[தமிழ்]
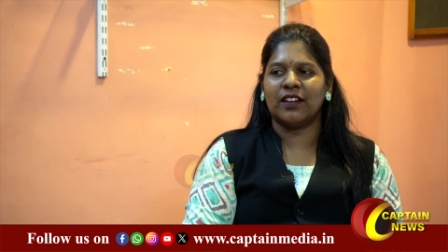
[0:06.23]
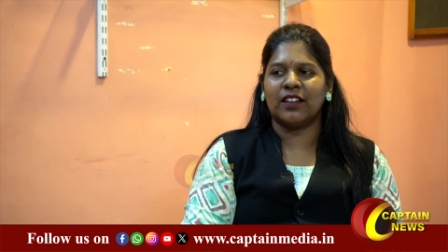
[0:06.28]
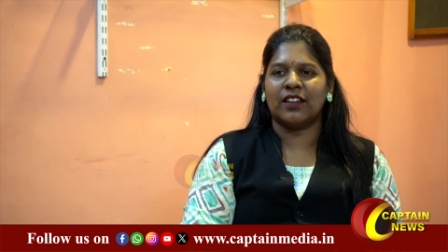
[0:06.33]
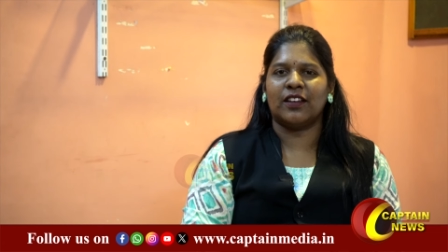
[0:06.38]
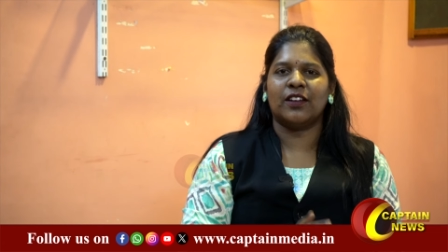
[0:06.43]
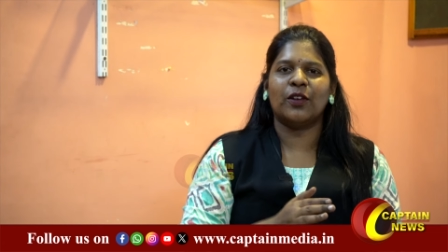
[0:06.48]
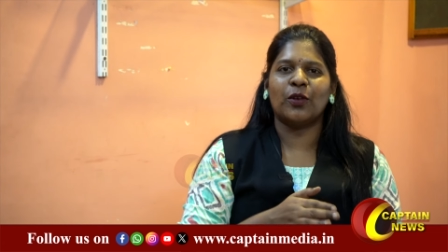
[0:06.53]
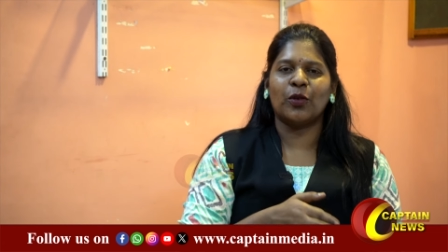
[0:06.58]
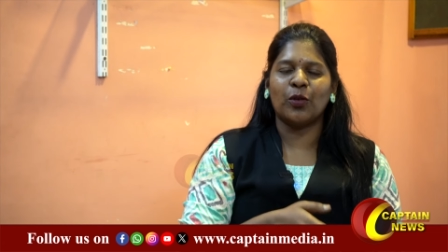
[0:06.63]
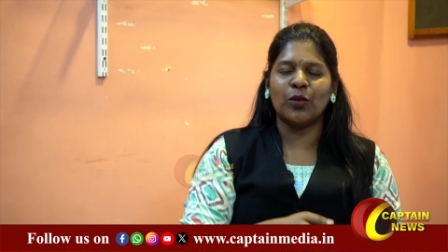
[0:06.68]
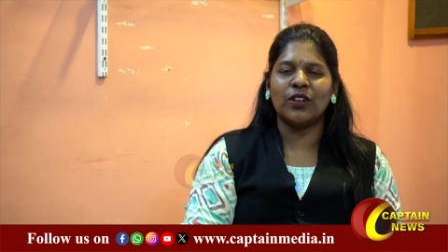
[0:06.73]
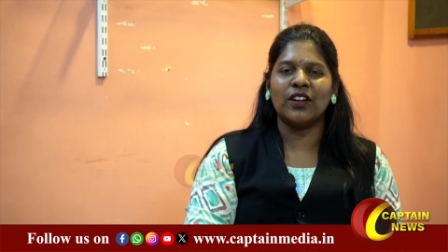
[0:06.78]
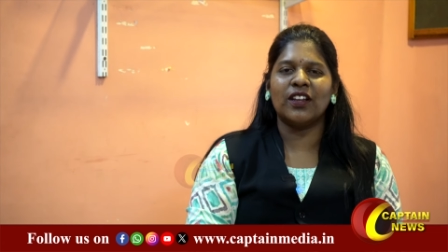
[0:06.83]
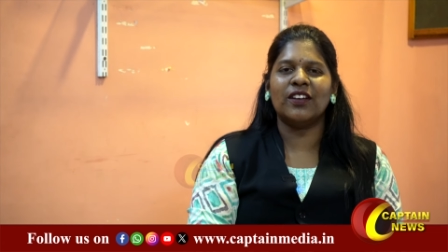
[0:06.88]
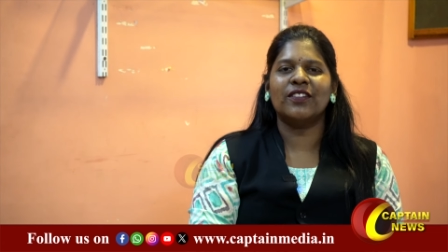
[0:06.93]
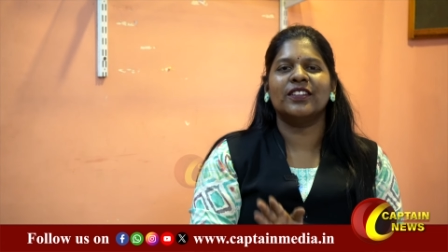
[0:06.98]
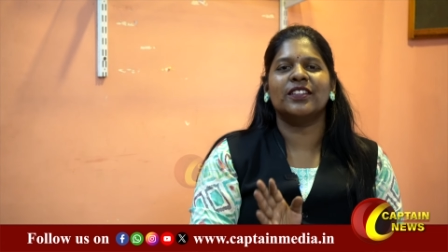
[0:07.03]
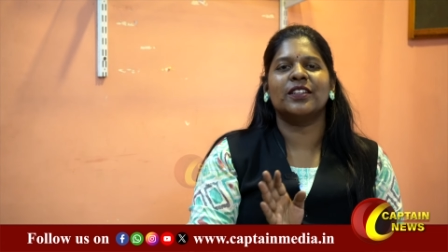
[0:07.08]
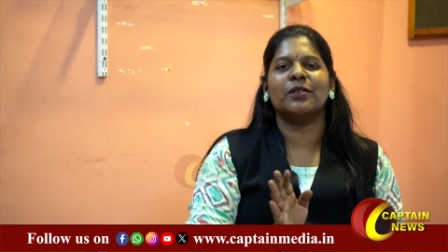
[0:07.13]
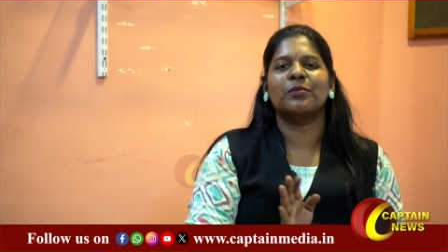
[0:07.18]
லைக்
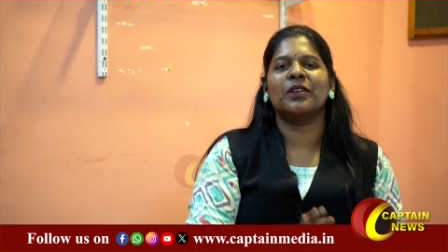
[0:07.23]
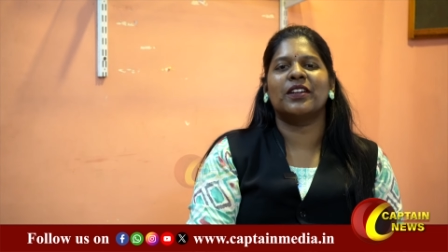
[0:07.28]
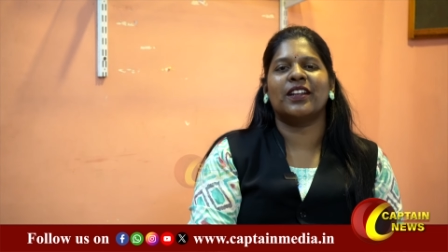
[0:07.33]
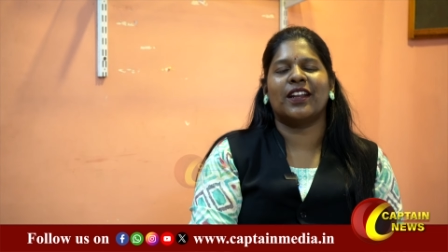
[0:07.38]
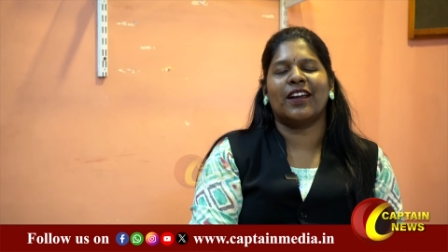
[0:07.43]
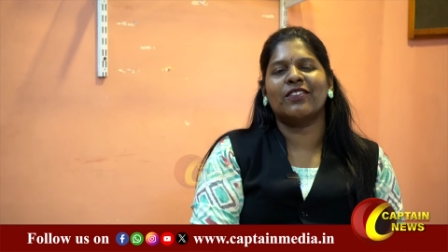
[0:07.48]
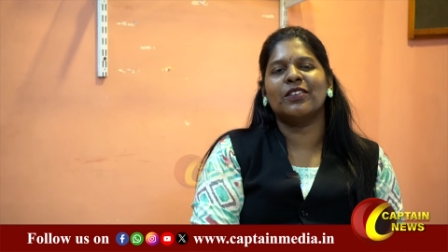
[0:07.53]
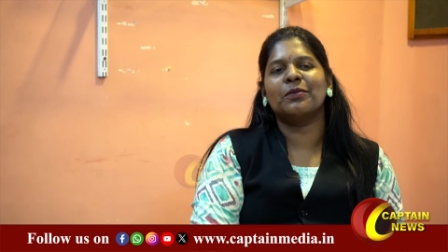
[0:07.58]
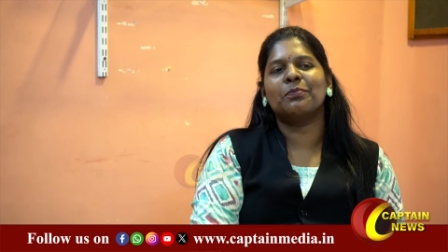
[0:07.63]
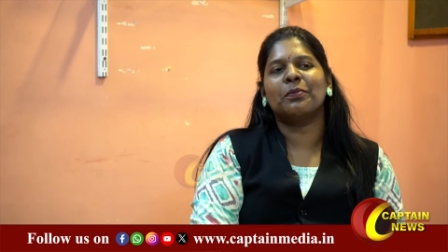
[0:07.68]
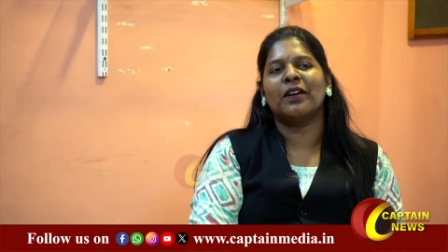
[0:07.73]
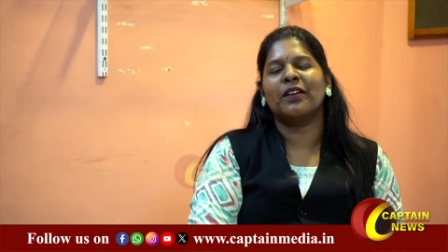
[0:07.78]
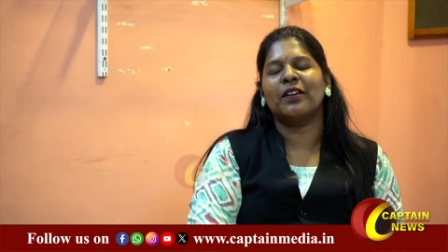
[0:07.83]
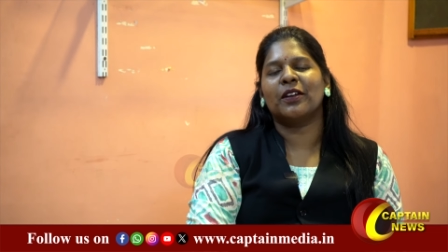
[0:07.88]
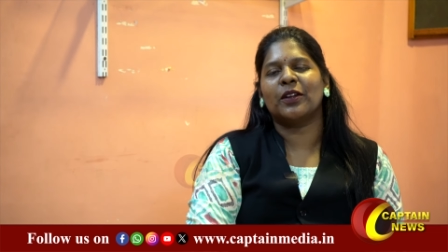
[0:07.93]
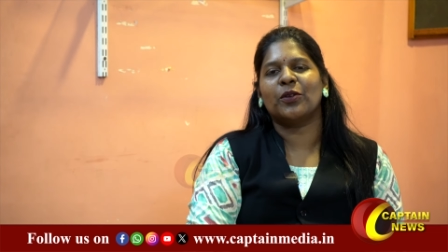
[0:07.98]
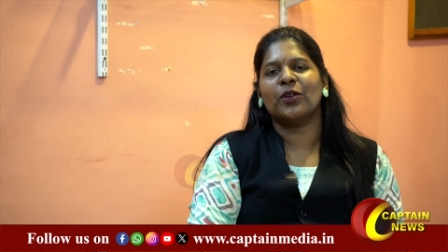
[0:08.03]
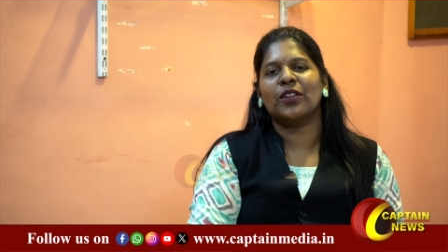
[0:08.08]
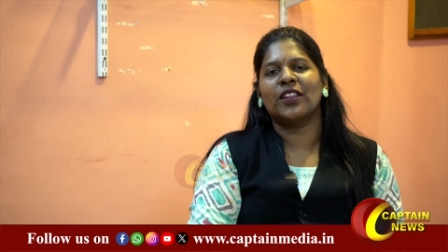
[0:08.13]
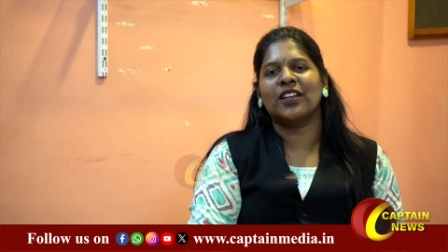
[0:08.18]
ரோட்டில் வந்து நம்ம ட்ராவல்
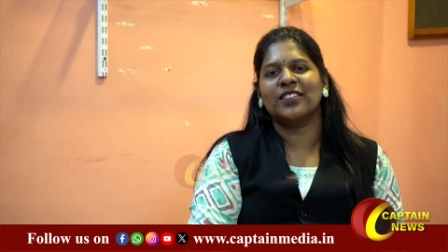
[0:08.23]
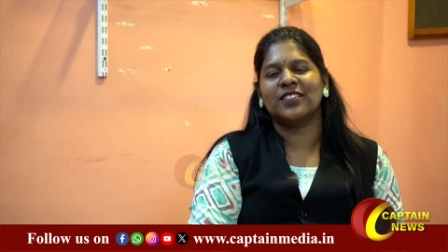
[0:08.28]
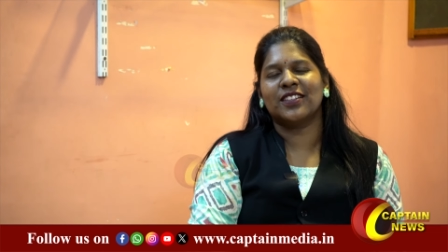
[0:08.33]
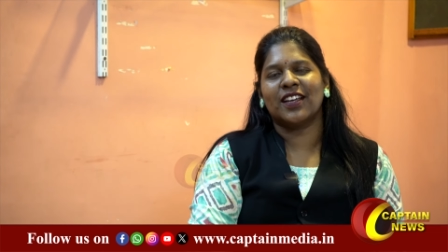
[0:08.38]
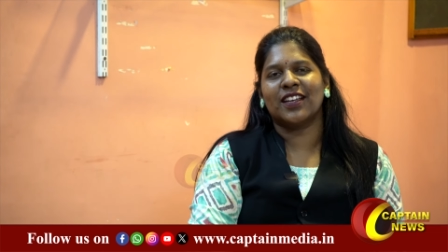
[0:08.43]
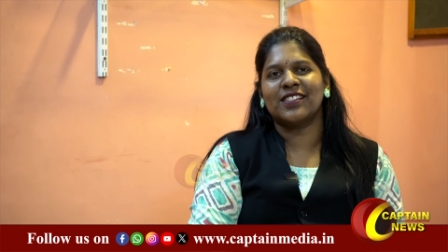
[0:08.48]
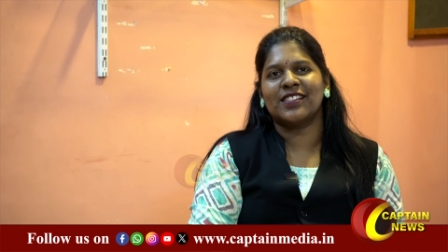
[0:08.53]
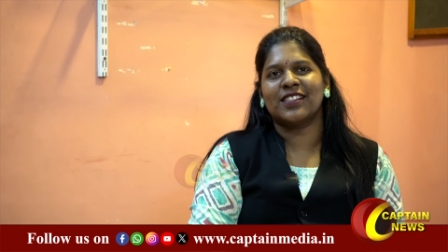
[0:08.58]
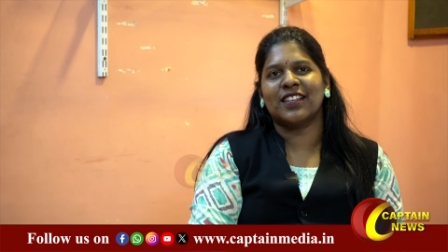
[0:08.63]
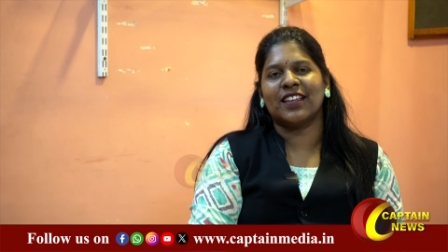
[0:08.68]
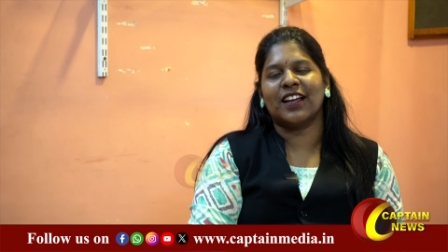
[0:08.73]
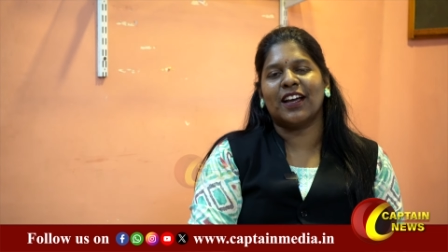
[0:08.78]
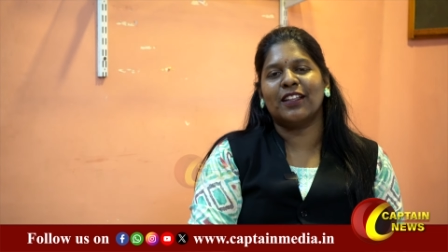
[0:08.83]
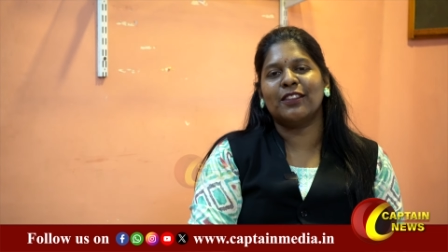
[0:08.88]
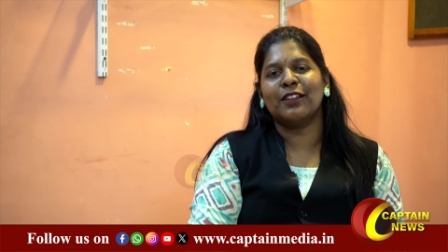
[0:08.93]
பண்ணுறவங்க தான் ஜாஸ்தி